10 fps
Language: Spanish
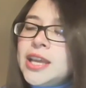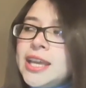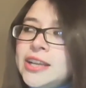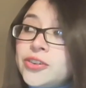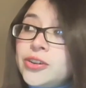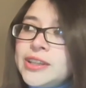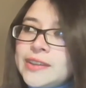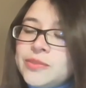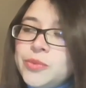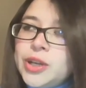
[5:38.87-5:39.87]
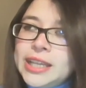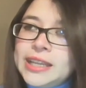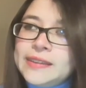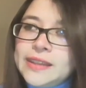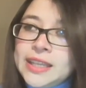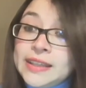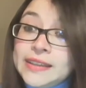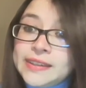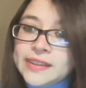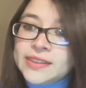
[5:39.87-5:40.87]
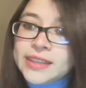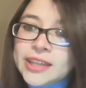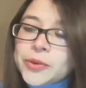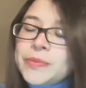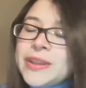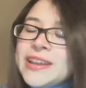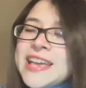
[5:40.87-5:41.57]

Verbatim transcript: el rol de estas mujeres en ese sentido.